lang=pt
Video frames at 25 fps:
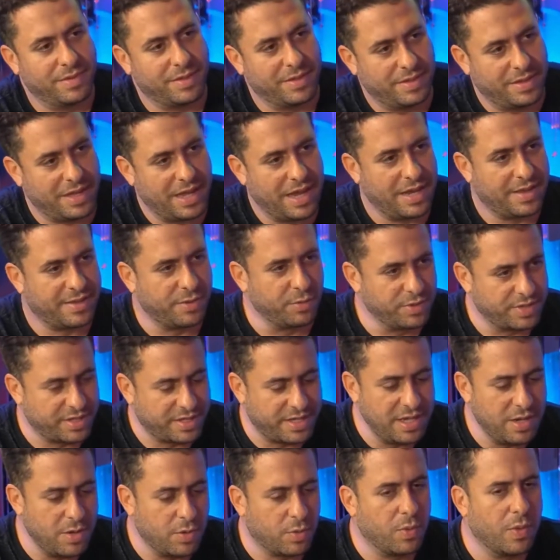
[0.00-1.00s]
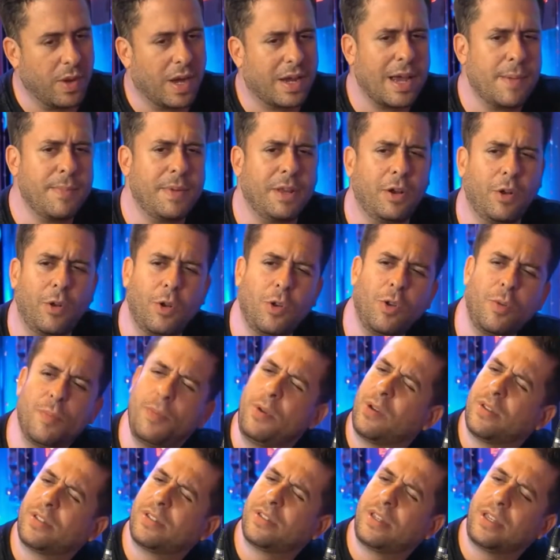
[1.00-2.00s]
Né? São cinco, a Camila olhou meio
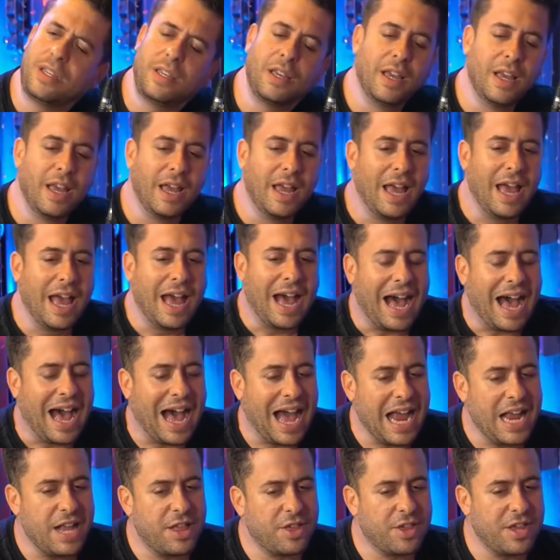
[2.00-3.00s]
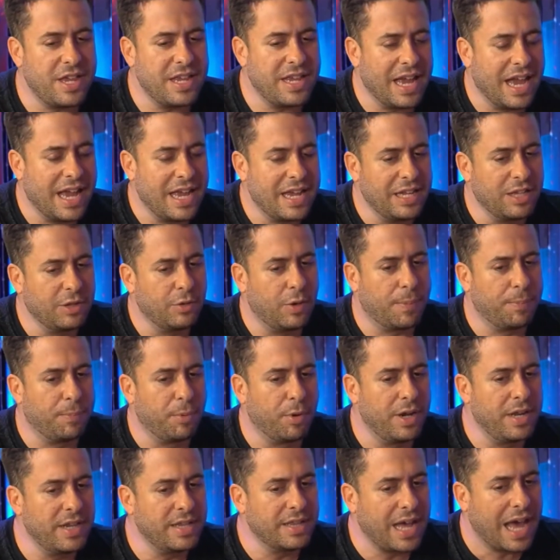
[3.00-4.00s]
assim. Aí tinha ainda o
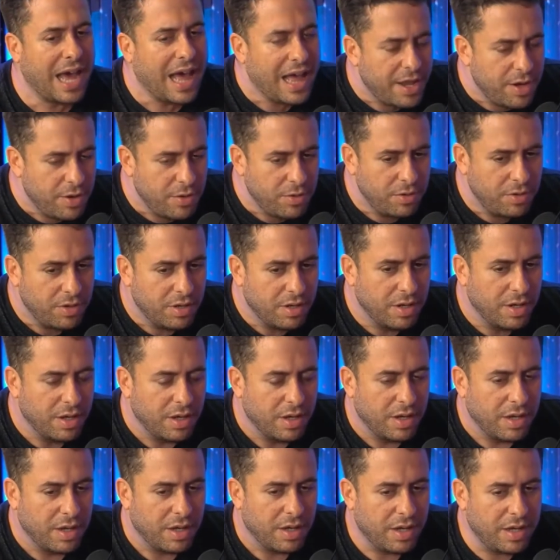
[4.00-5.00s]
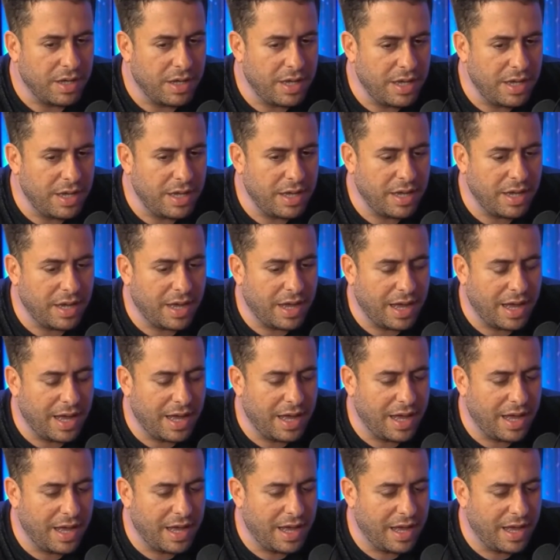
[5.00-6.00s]
Apolinário e
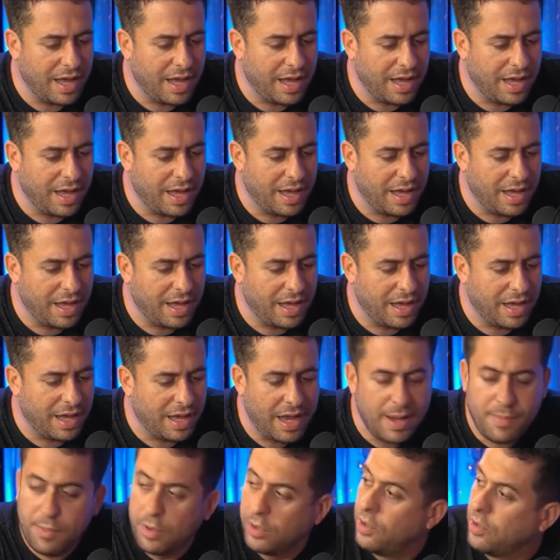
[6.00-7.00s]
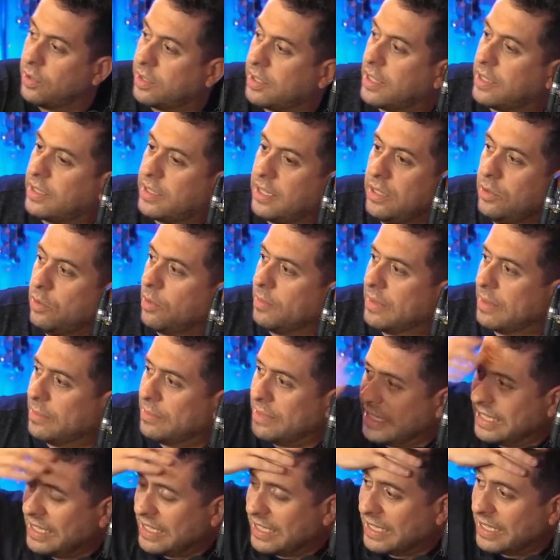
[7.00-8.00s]
a. Ai meu Deus, esqueci o nome da
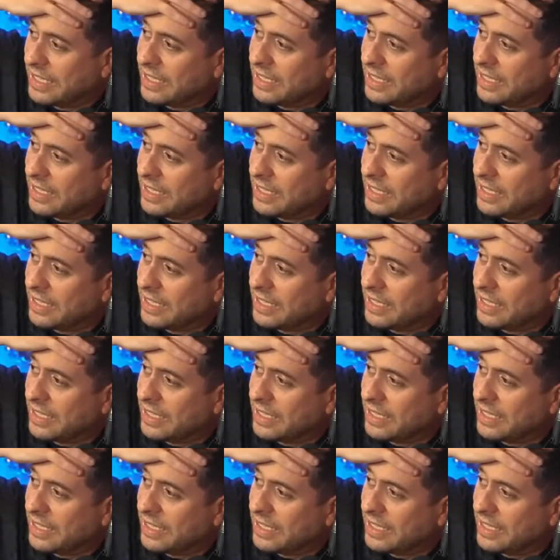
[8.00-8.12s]
menina.